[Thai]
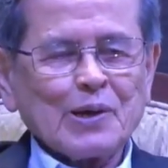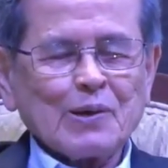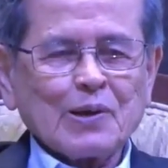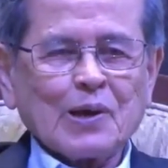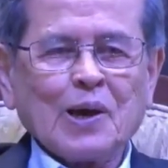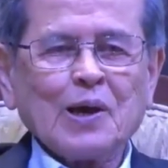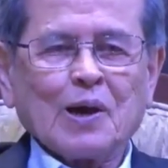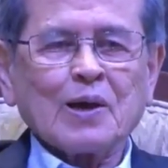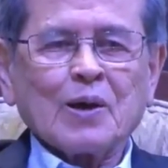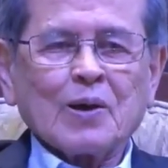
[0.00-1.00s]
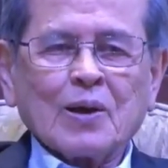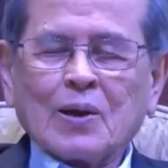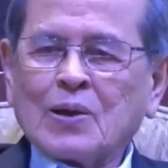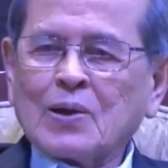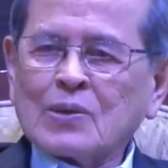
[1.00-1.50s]
นะฮะ
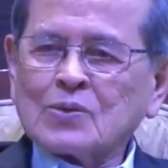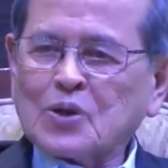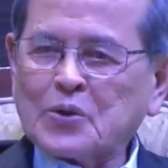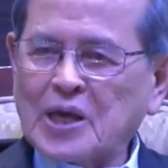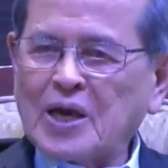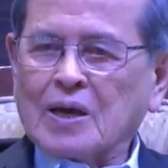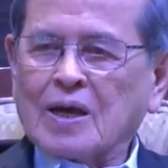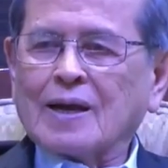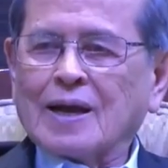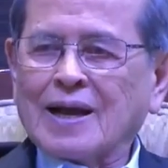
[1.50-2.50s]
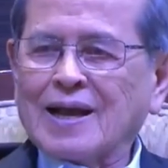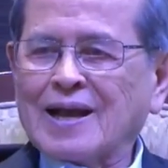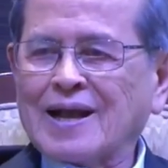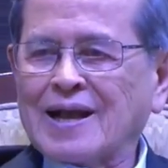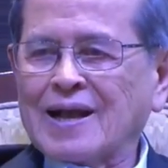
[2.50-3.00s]
ตรงเนี้ย
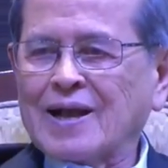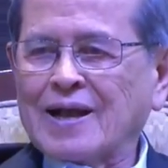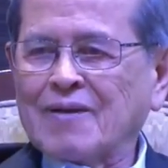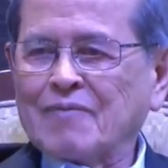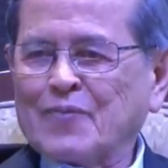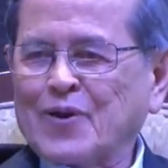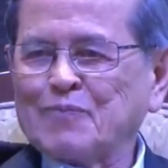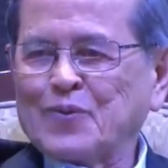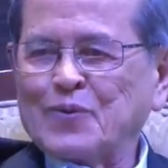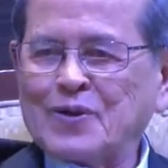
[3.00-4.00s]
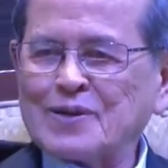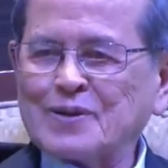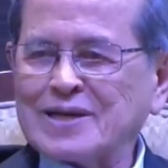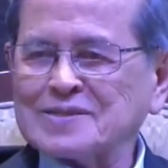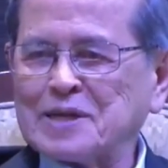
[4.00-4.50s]
ผมกระ
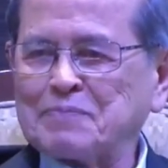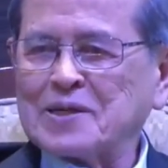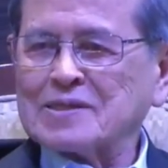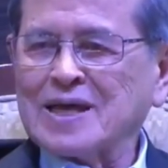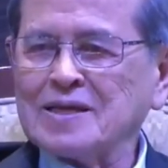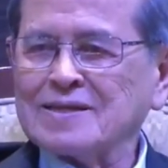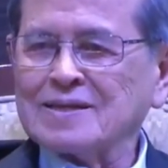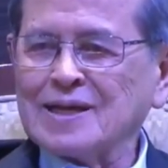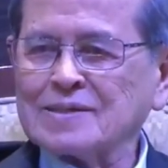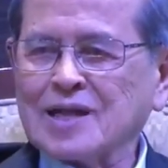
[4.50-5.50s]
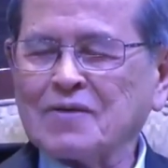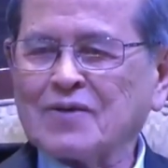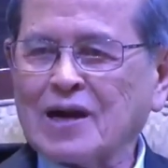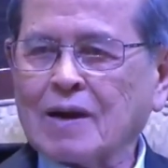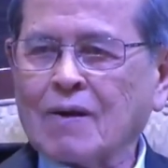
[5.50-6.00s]
ซิบกับท่านอาจารย์วรา
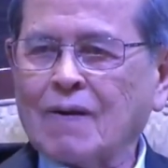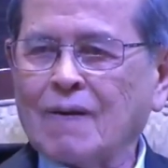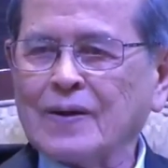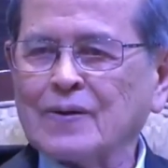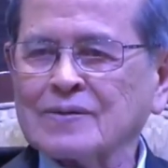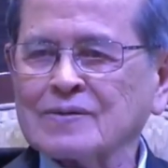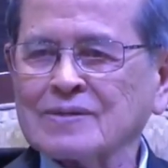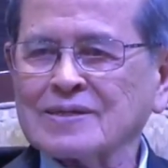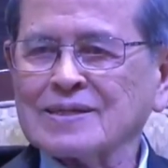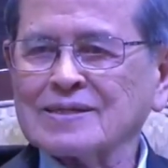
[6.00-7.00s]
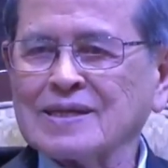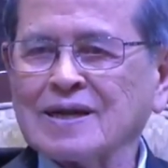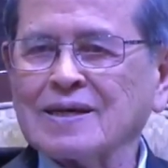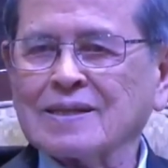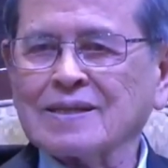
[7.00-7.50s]
กรตั้งแต่
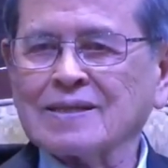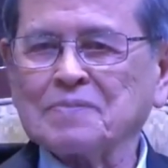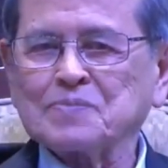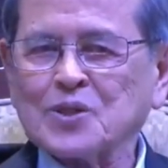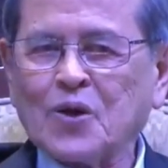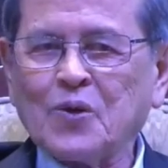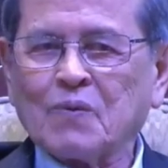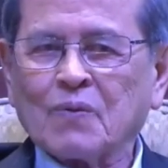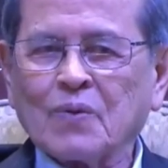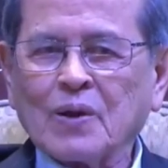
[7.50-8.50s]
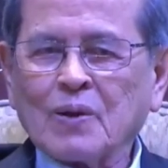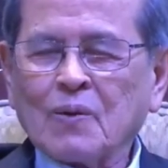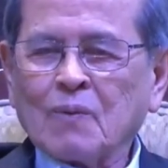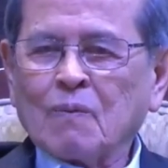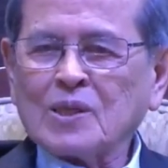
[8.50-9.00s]
เริ่มต้น
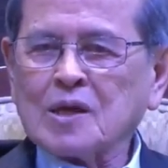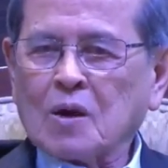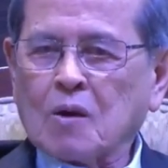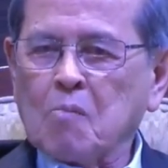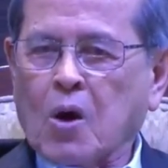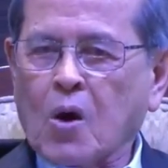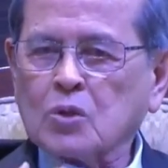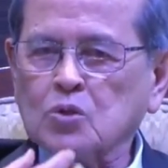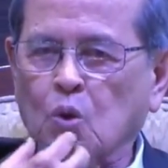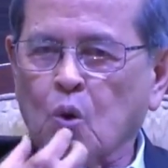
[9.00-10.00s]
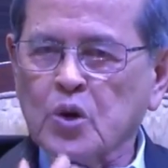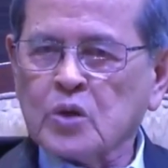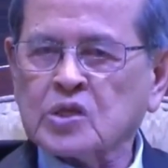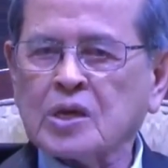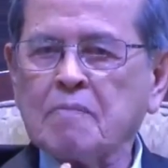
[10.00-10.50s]
ว่าถ้าเรามองทุน
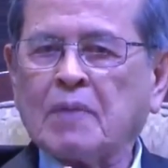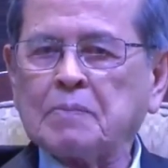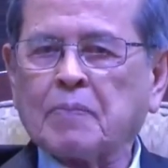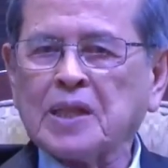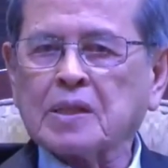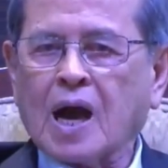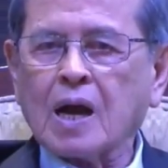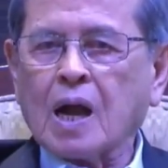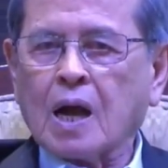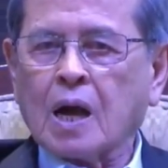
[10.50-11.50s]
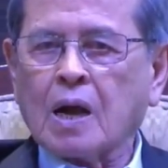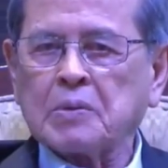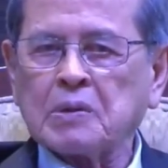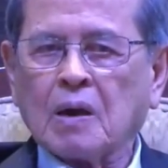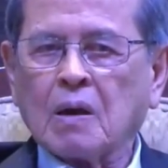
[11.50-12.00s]
ที่ไม่เป็นทางการเนี่ย
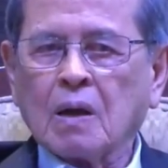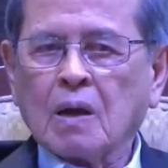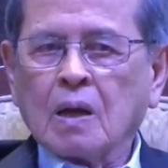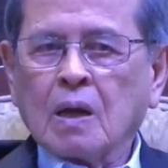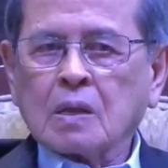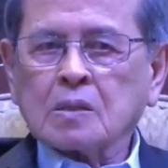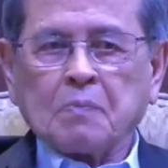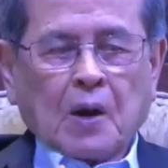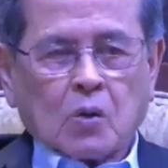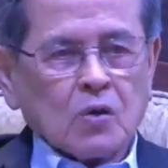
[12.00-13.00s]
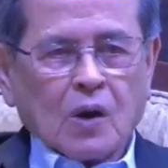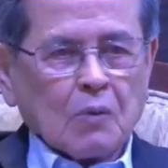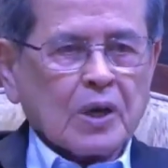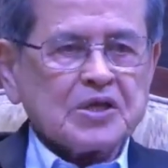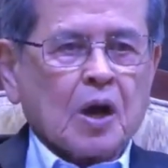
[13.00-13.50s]
จะปรากฏว่ามี
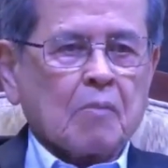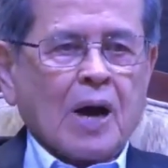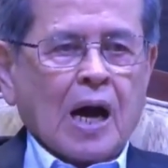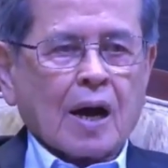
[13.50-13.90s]
เยอะมาก